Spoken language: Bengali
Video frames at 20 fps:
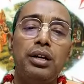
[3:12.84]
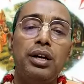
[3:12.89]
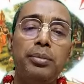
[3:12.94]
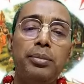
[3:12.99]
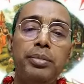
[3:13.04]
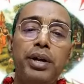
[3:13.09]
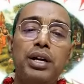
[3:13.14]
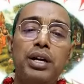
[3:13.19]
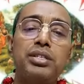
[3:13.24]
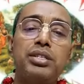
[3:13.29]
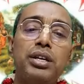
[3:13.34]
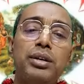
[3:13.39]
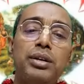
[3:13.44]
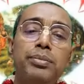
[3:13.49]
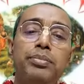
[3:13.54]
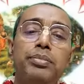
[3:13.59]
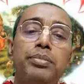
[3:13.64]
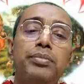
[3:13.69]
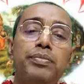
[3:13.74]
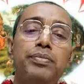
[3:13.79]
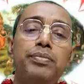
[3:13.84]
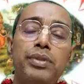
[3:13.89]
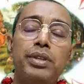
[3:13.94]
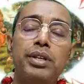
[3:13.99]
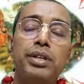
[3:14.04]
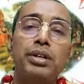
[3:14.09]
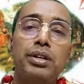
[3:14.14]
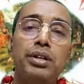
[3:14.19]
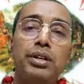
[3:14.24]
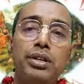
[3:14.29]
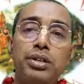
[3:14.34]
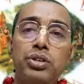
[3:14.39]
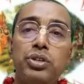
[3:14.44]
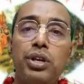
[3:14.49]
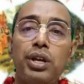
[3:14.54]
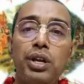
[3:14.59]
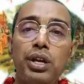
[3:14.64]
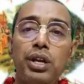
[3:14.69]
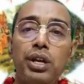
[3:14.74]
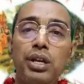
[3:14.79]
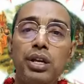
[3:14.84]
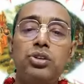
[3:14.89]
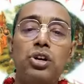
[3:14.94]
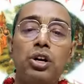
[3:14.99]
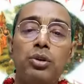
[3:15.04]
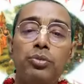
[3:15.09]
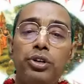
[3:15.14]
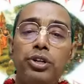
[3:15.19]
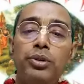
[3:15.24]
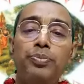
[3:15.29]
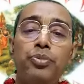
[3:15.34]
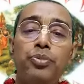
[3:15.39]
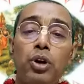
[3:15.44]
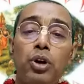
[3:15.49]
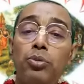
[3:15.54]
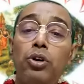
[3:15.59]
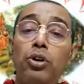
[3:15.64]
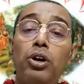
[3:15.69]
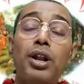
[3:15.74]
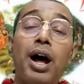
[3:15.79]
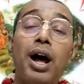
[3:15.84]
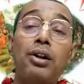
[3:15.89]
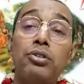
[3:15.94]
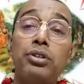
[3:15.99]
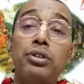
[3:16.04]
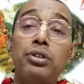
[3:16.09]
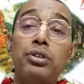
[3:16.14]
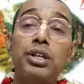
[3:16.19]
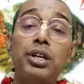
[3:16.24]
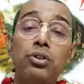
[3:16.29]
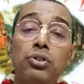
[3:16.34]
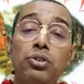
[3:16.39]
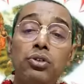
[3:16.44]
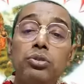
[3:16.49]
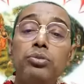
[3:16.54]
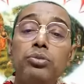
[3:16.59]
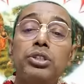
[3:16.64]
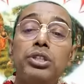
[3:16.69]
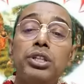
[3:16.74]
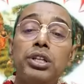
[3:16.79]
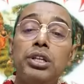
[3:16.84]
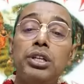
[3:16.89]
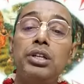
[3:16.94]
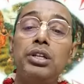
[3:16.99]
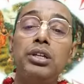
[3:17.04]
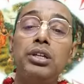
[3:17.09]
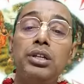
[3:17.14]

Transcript: হে ব্যাসদেব সেই সময় প্রবল আনন্দের অনুভূতি